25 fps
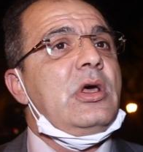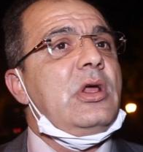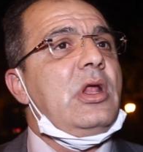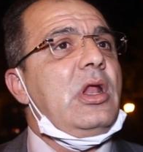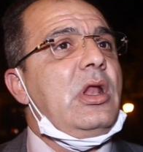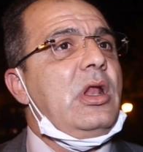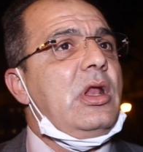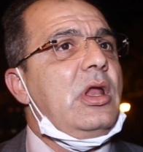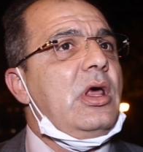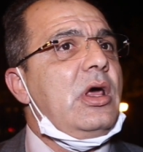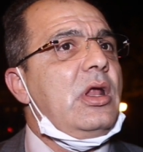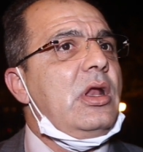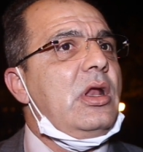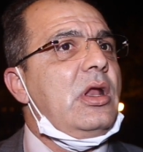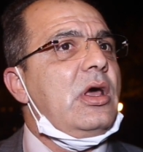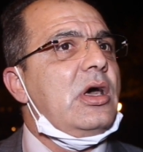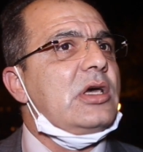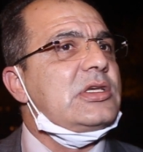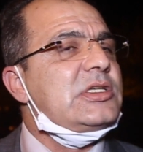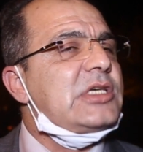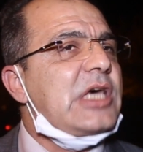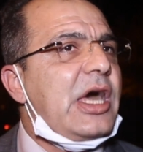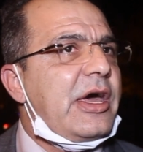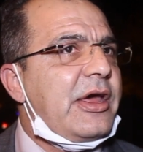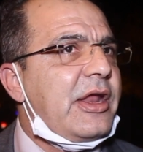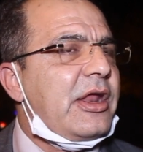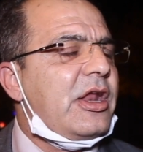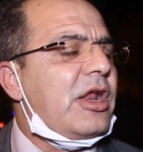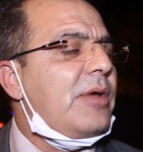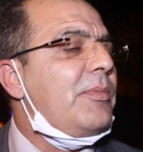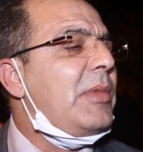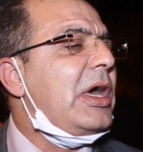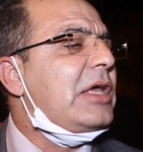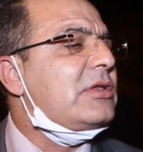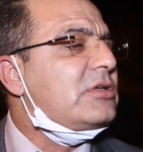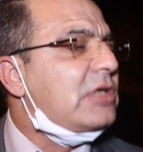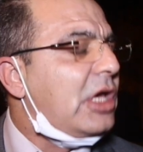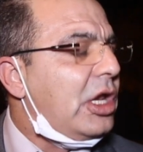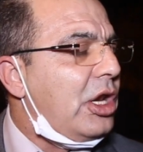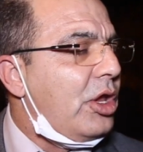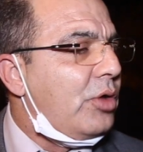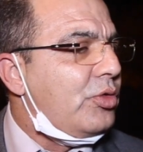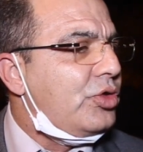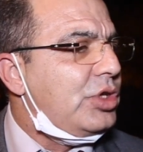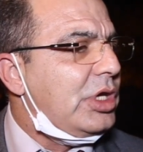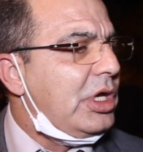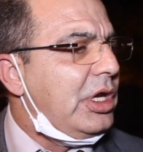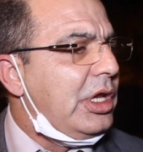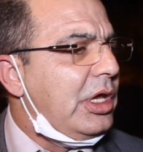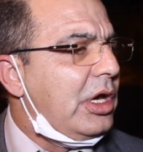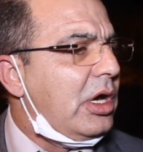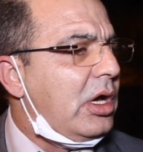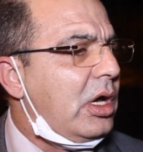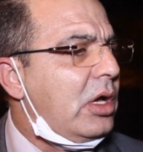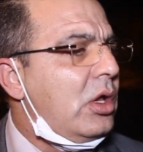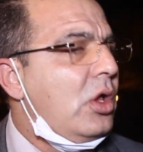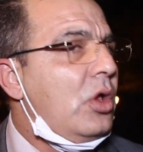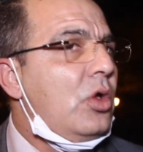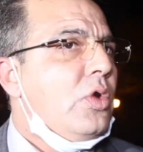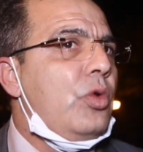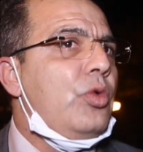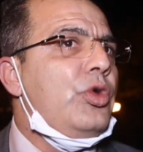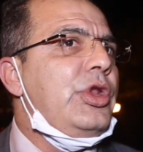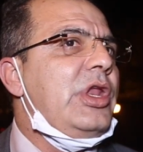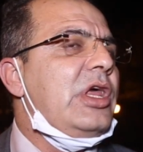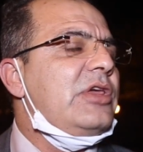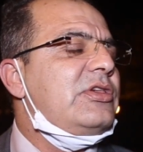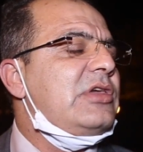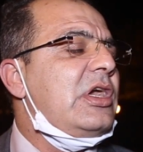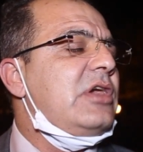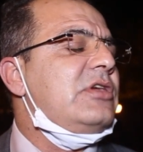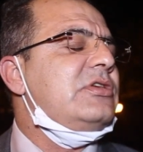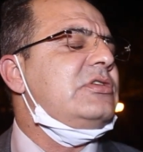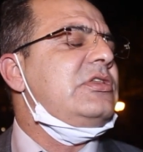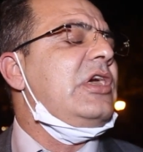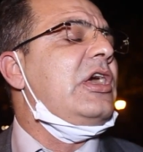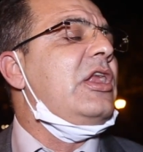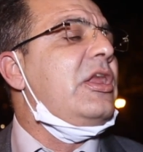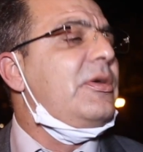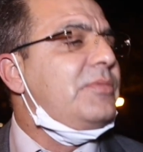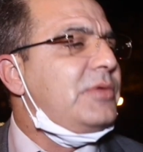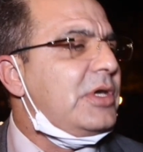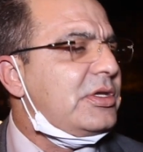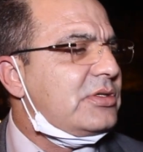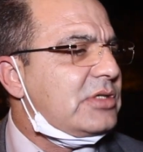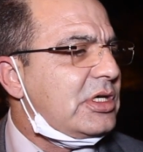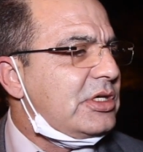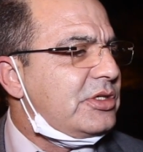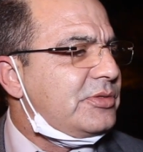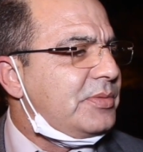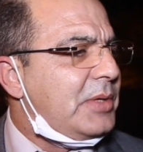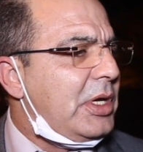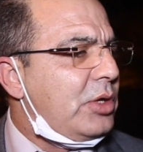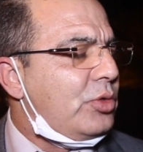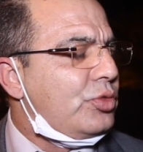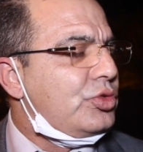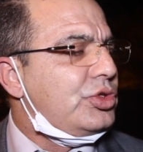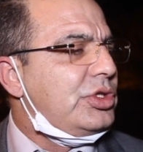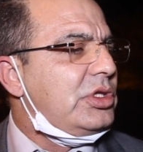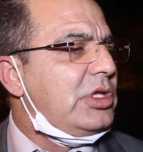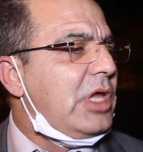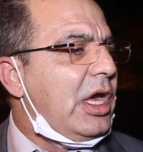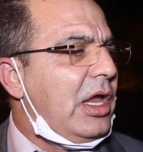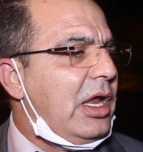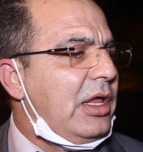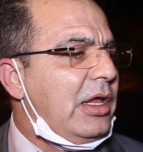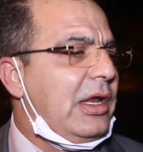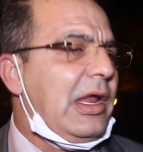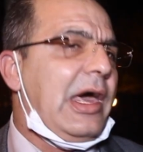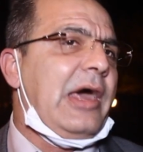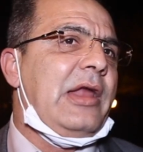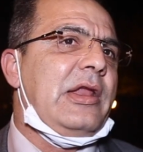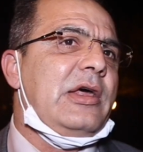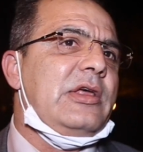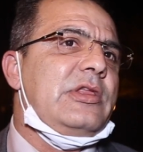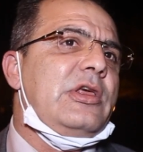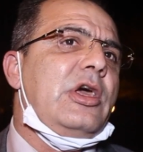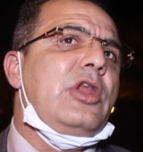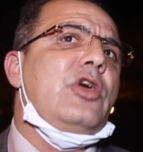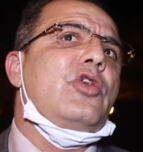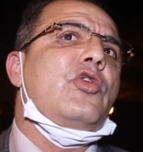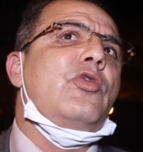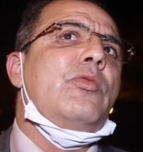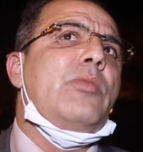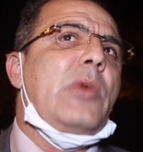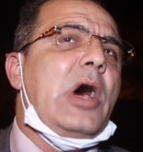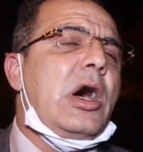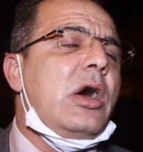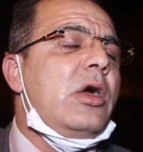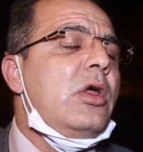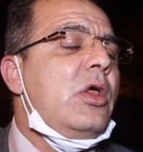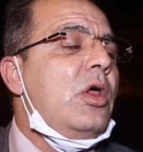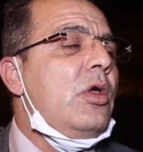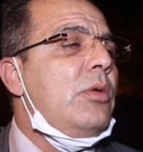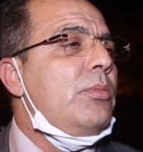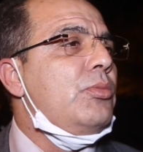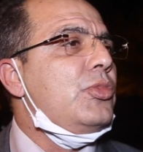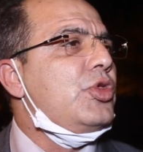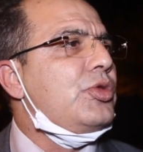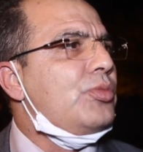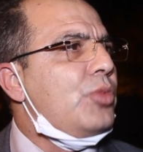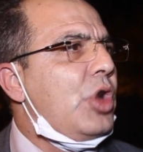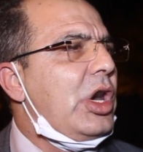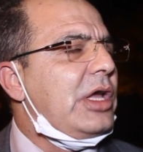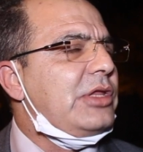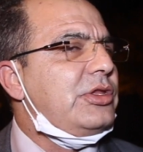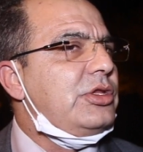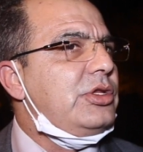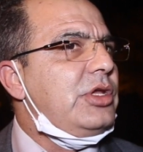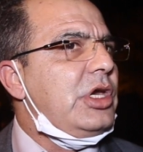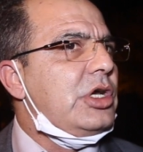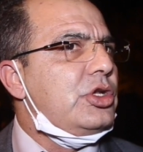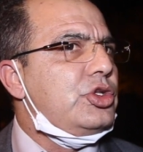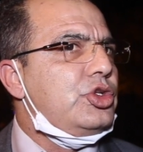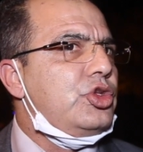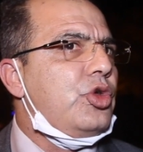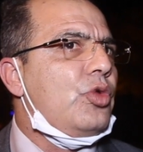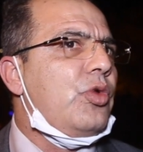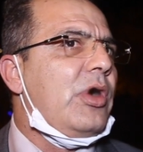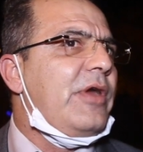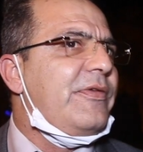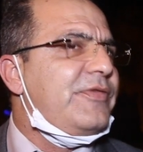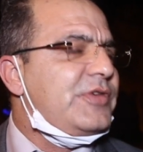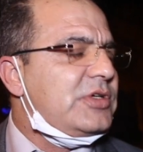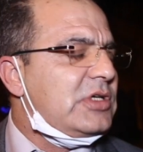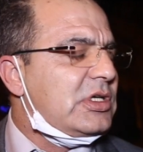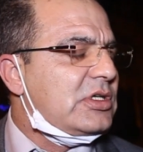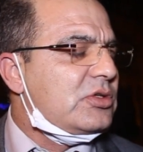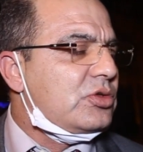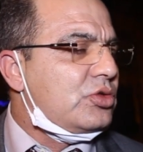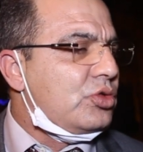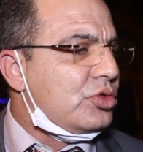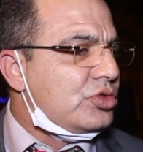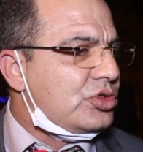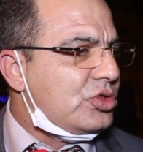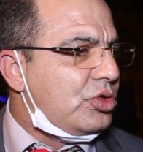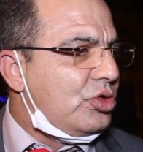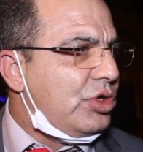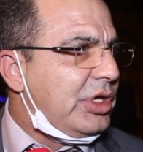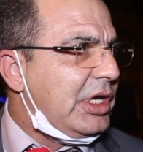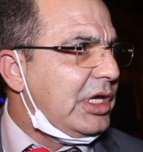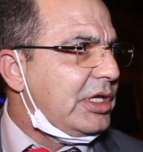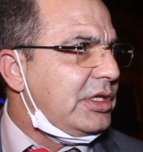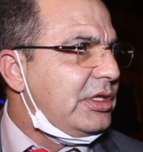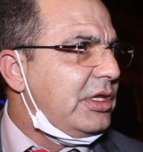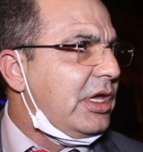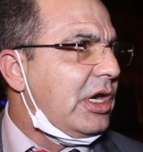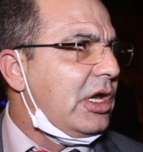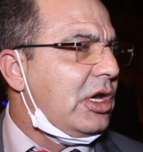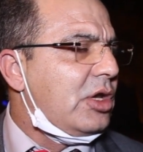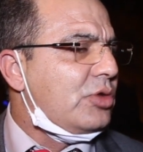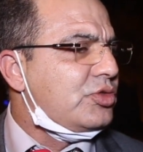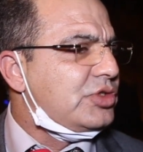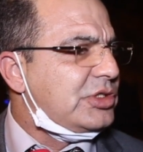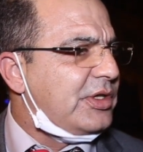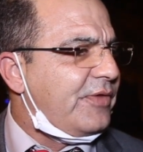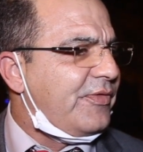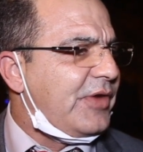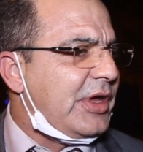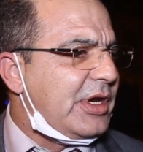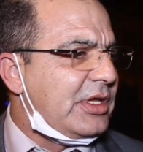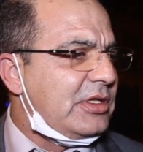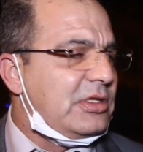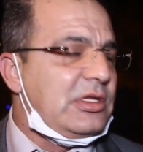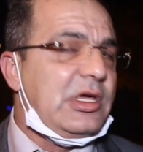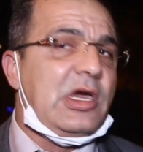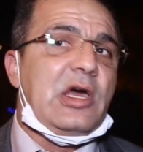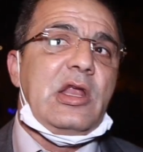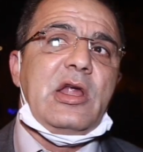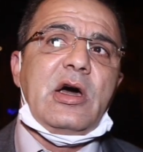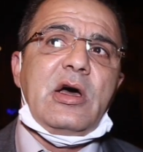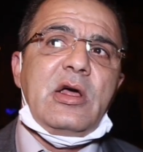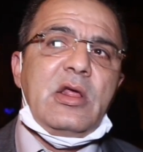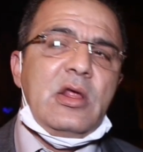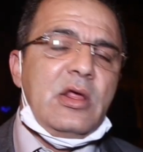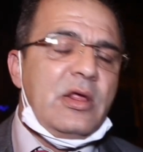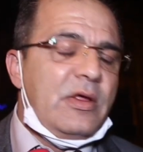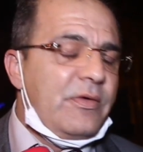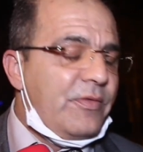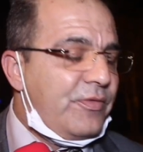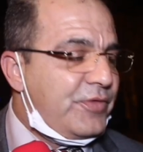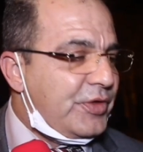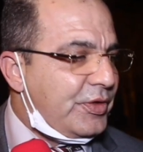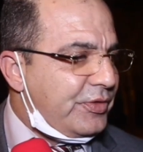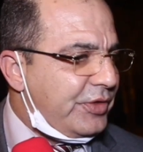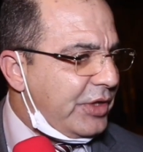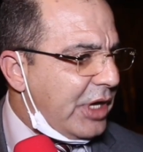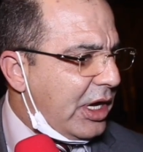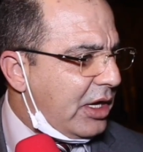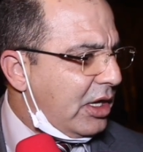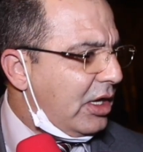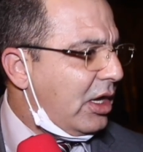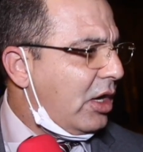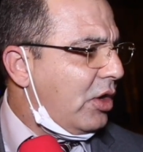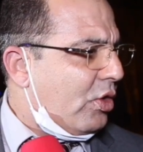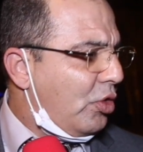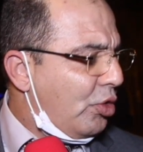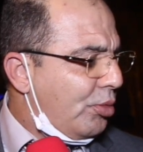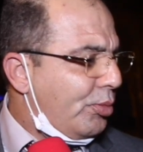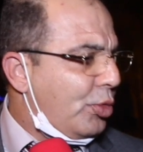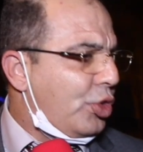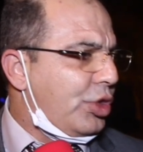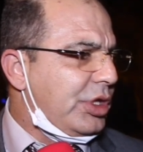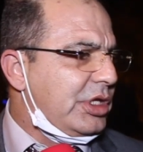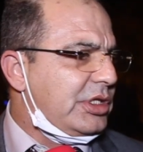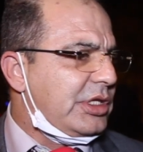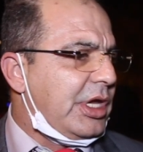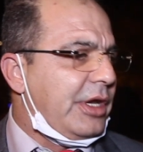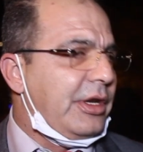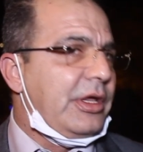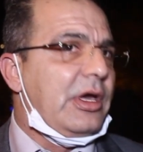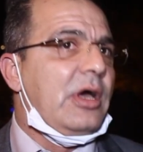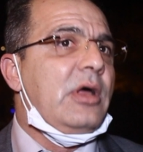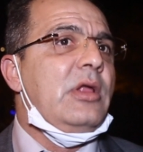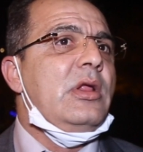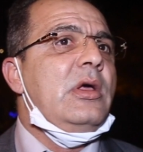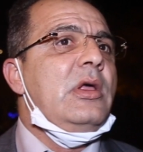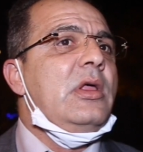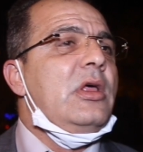الصحراء راه ما نتخلاوش عليها والنتائج ديالها بدات كتبان والدليل على ذلك هما مجموعه ديال الدول فتحت القنصليات ديالها والسفارات ديالها في الداخله وموريتانيا